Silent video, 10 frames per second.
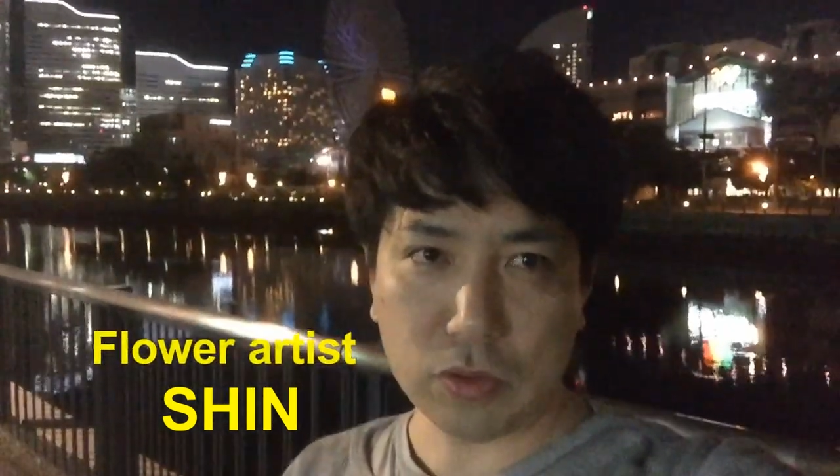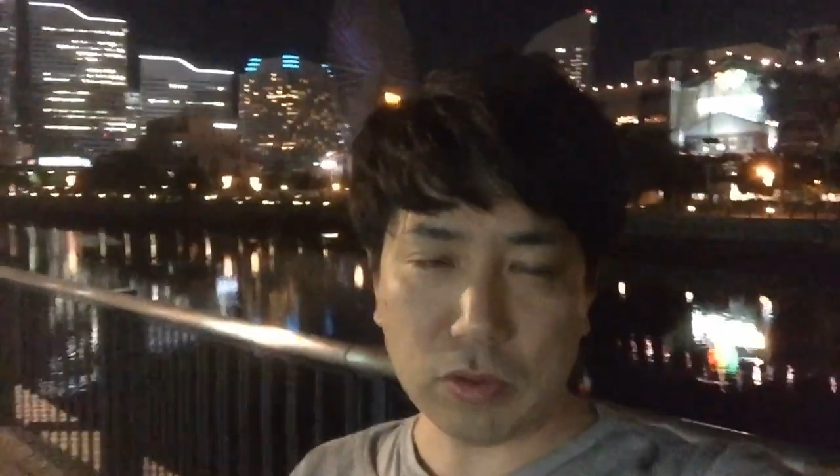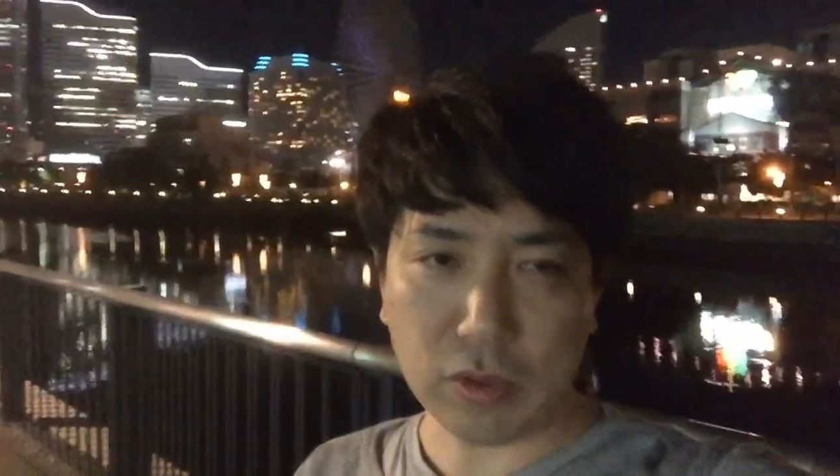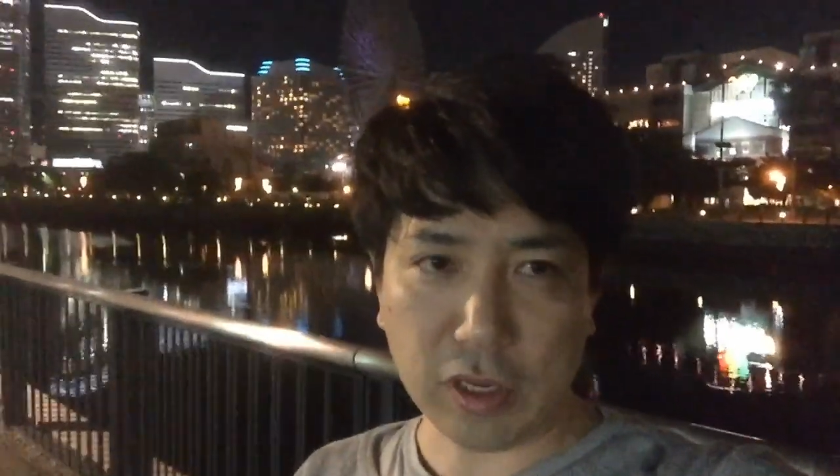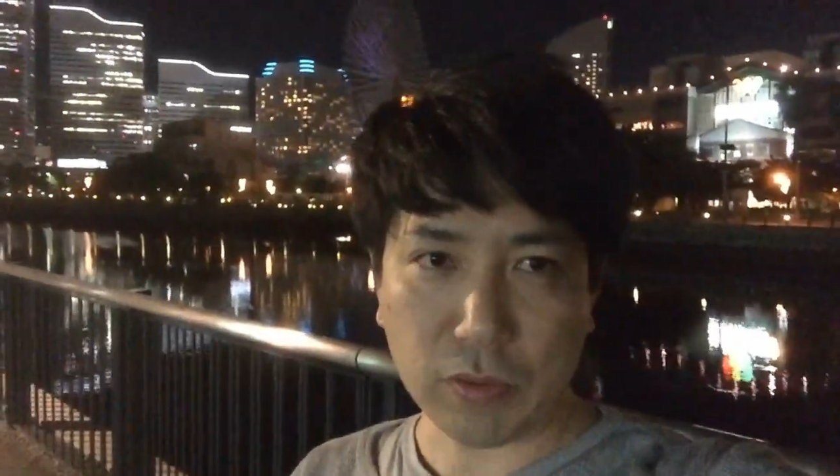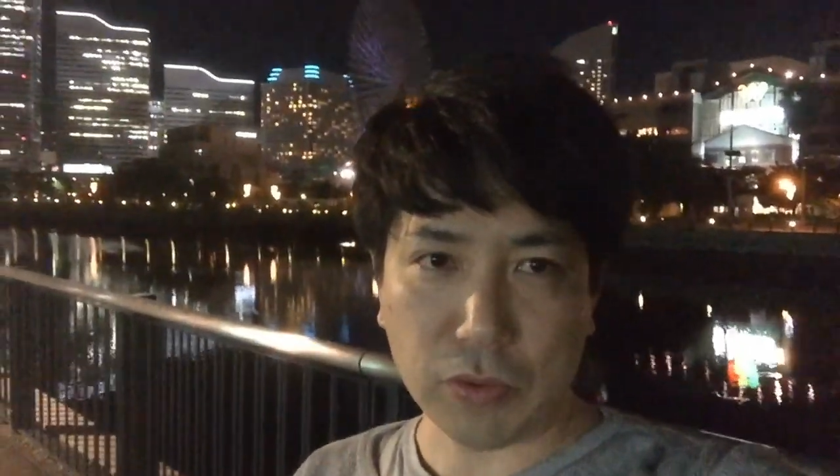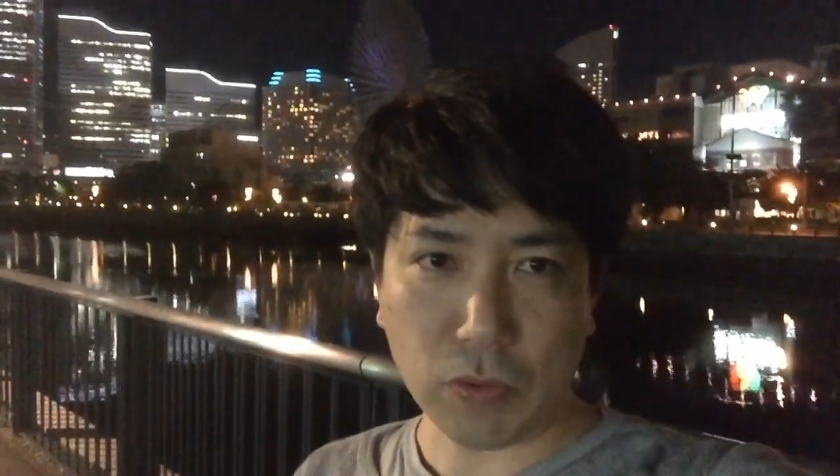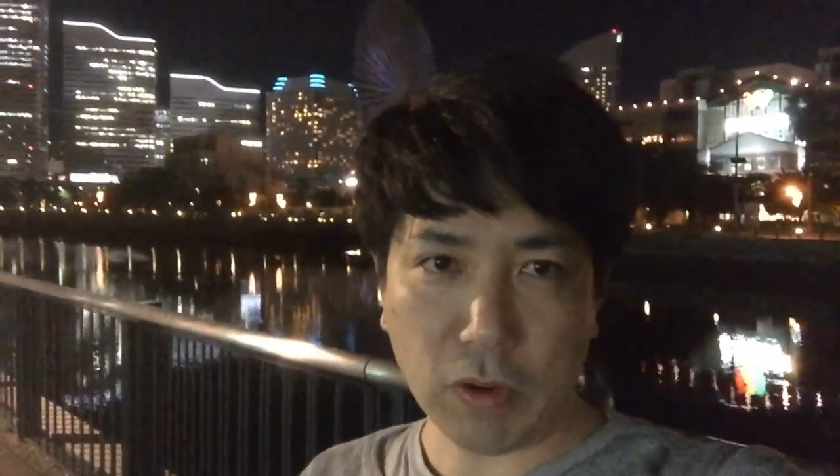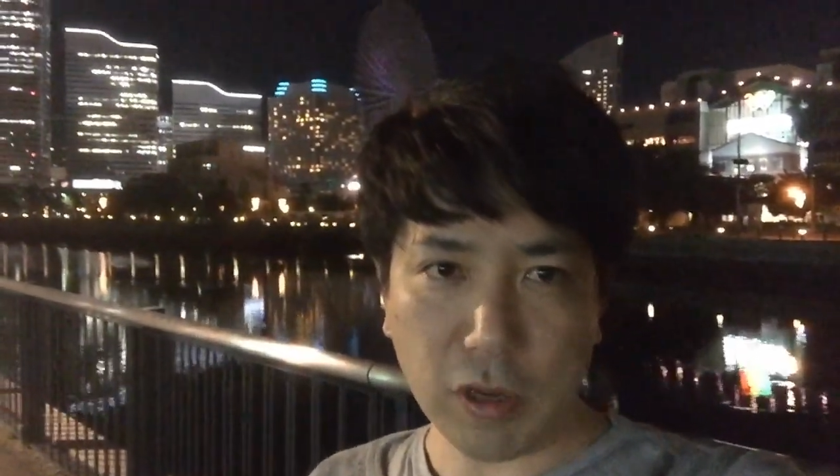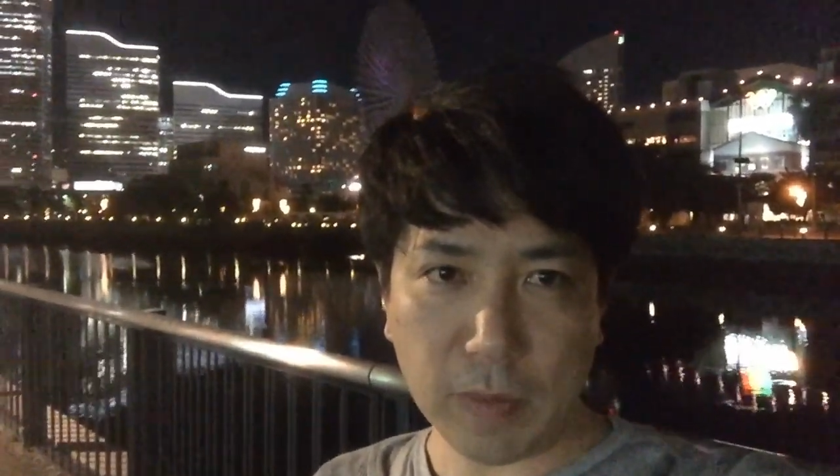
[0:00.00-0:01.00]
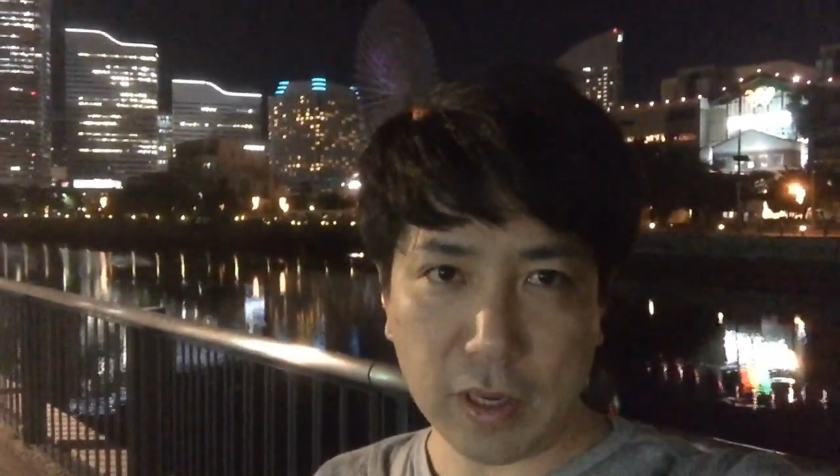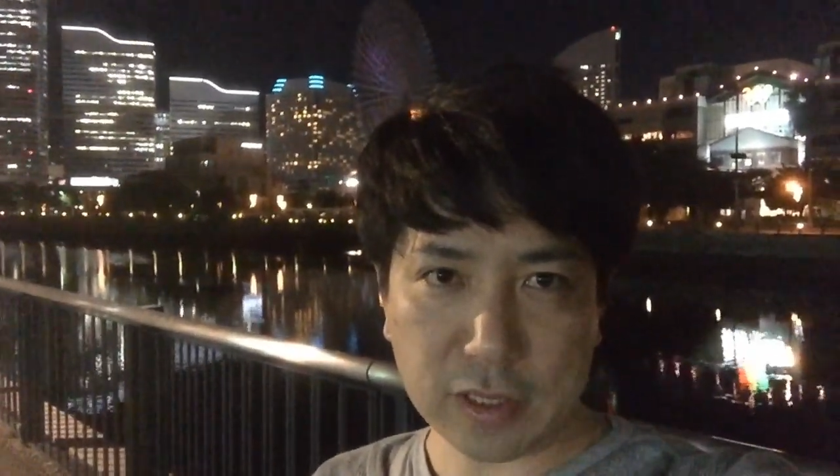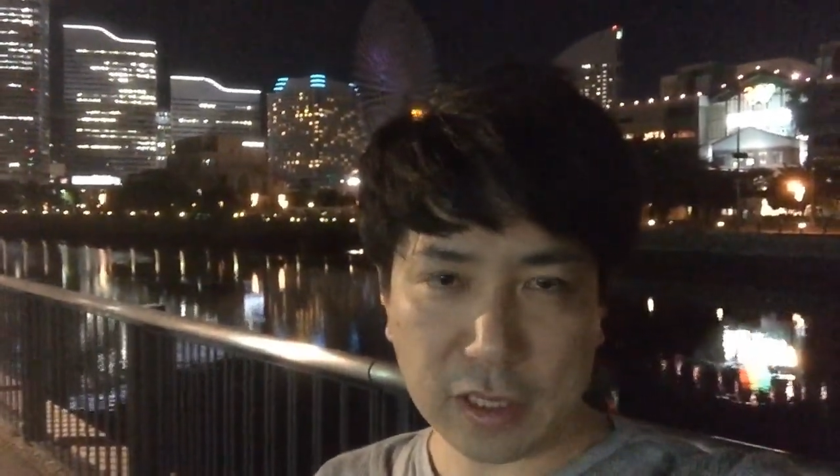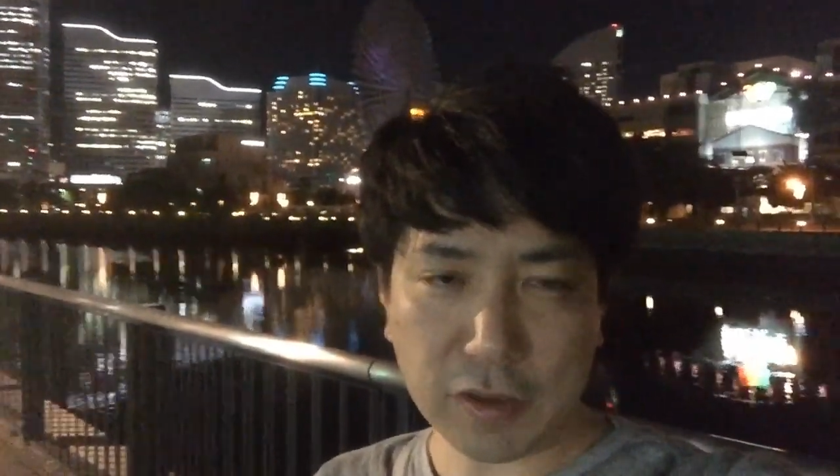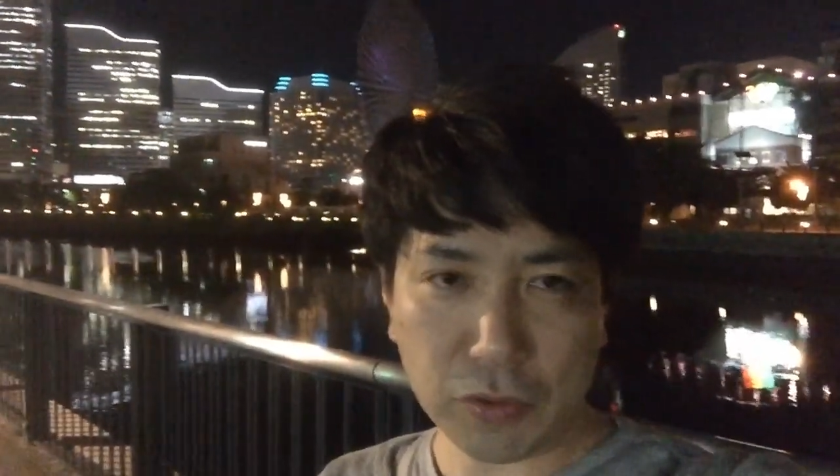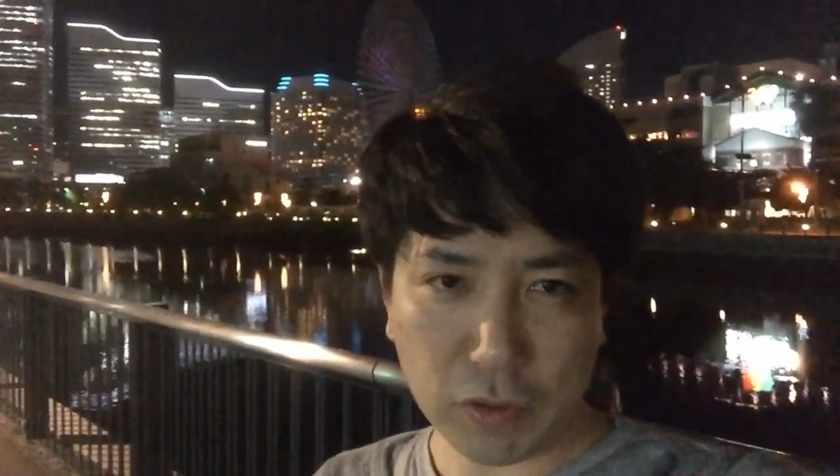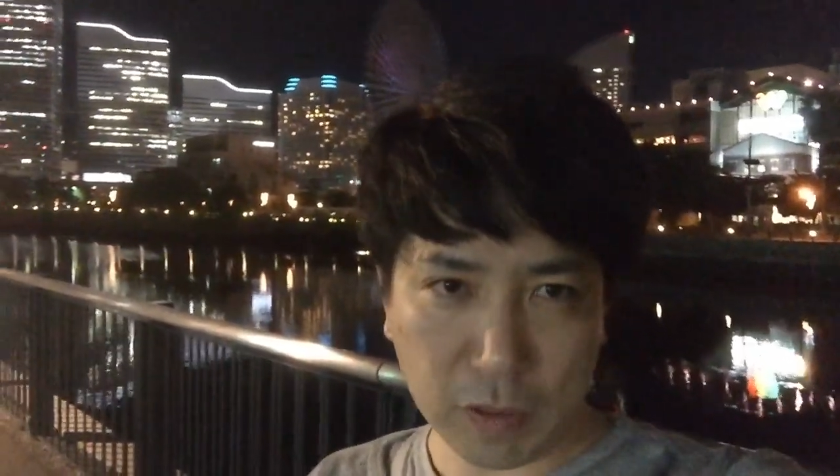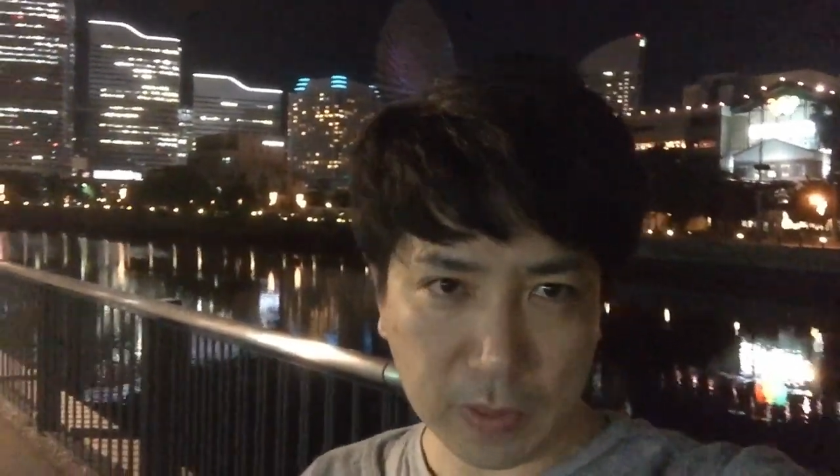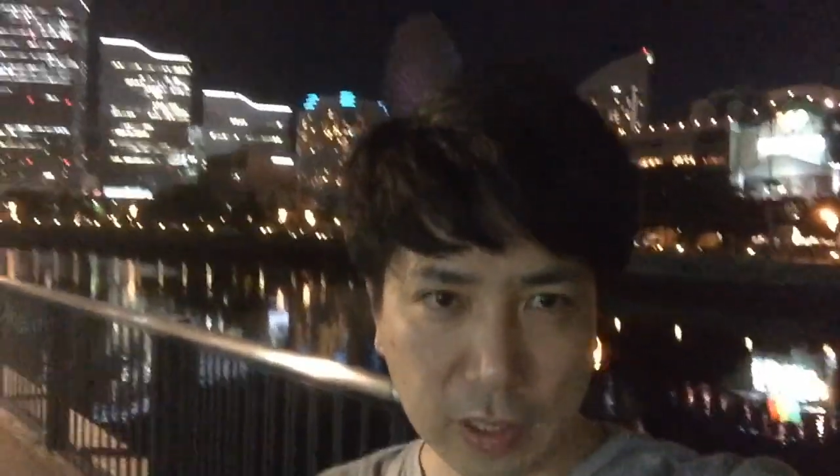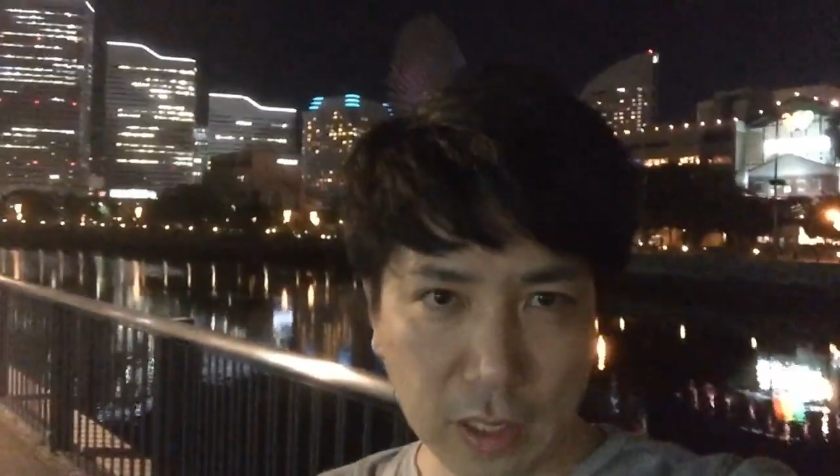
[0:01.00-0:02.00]
ちょっとね、こう横浜、せっかく横
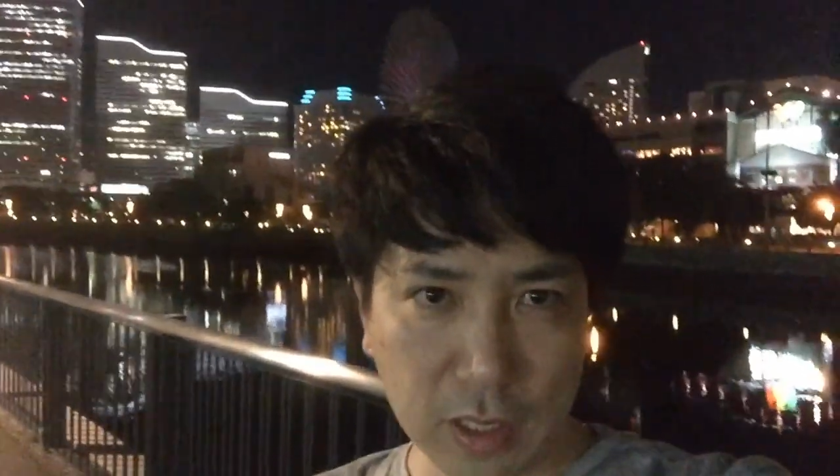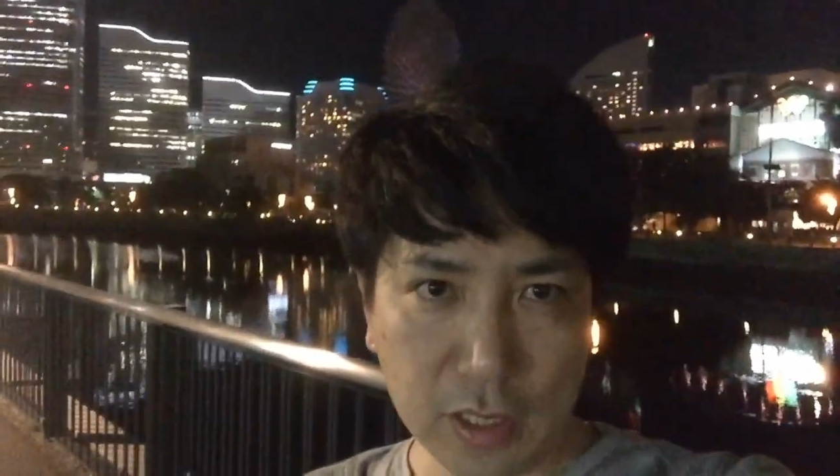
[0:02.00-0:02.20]
浜から、